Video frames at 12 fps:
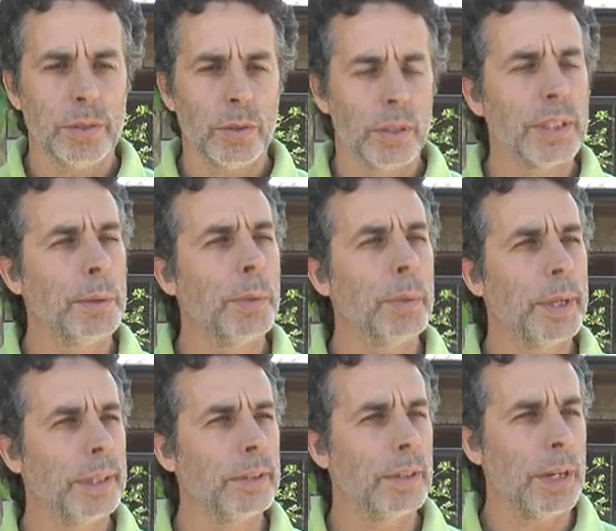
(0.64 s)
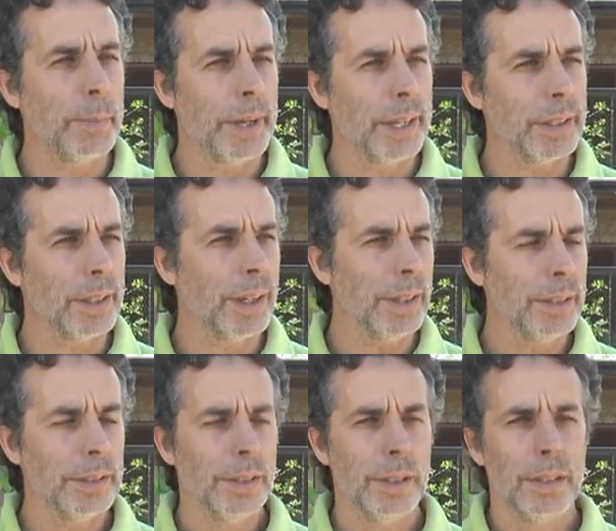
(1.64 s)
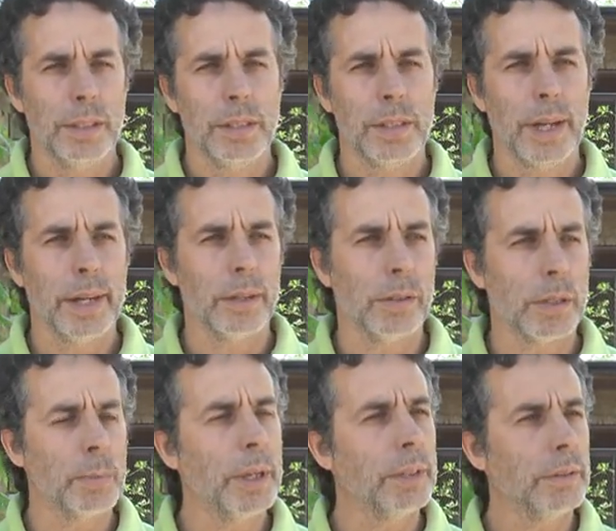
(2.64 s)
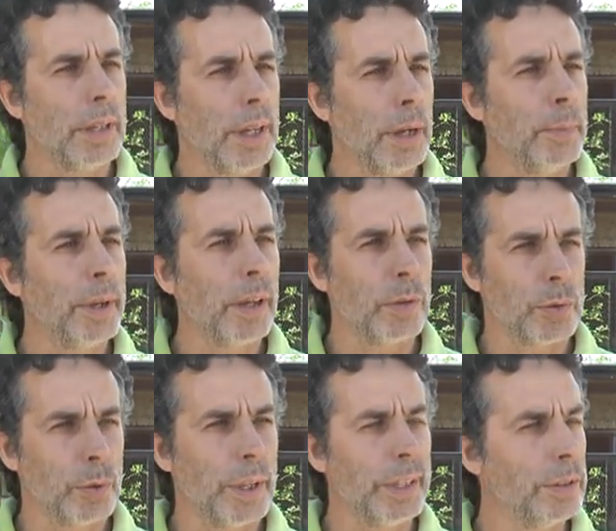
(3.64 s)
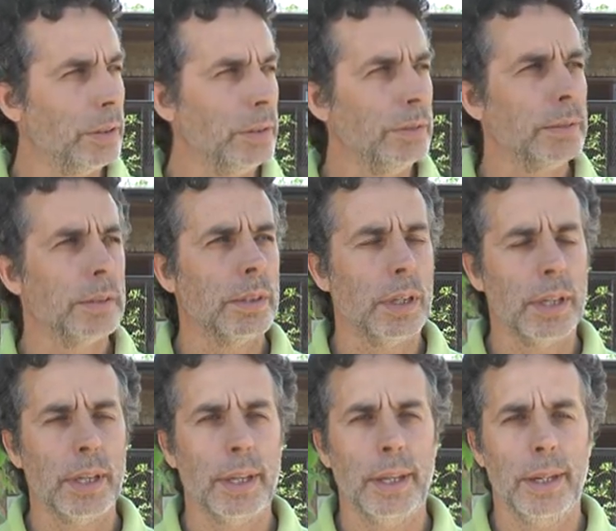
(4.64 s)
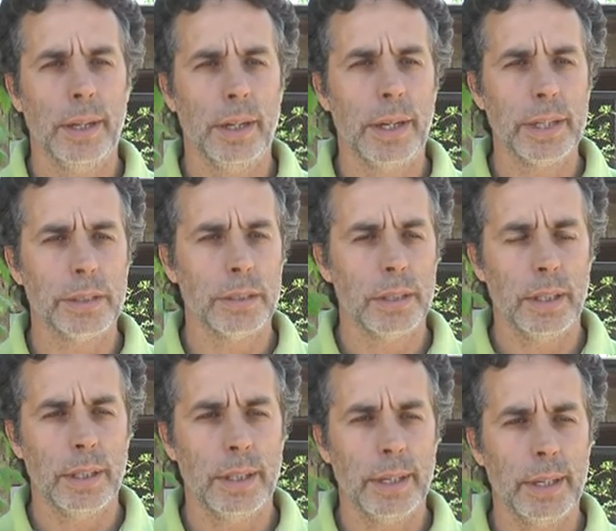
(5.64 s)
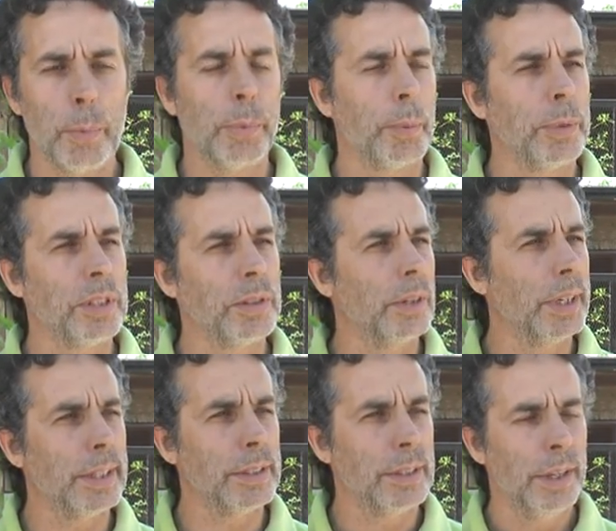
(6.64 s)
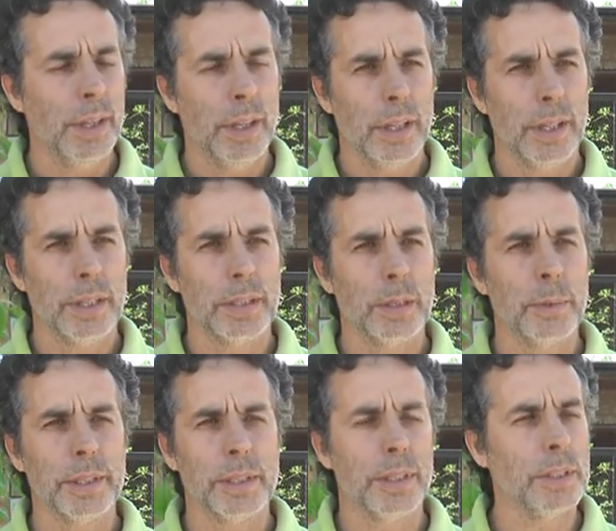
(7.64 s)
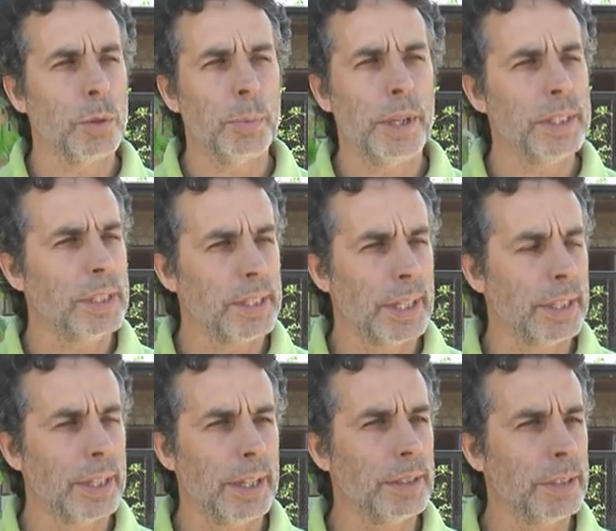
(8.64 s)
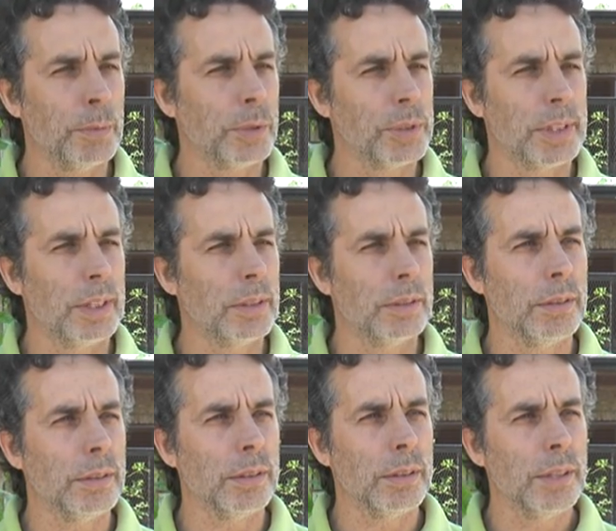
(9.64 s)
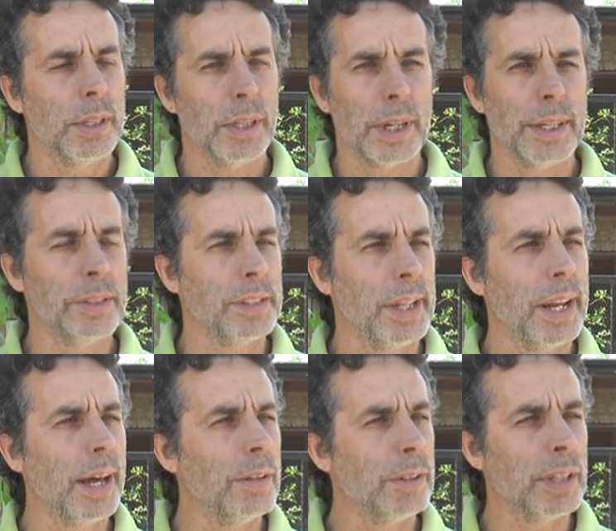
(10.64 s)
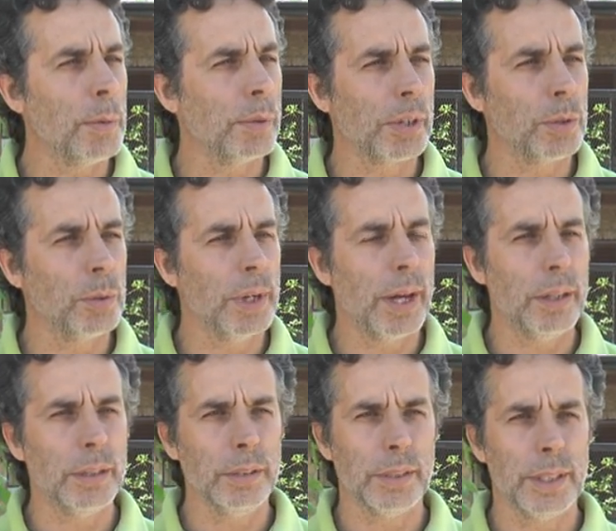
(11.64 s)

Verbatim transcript: eso lo estamos viendo en la práctica, ya el corrimiento de alambrado es un hecho, eh, las eh, expropiaciones entre Mercedes y Pacha ya está el 100% cancelado, digamos, regulado,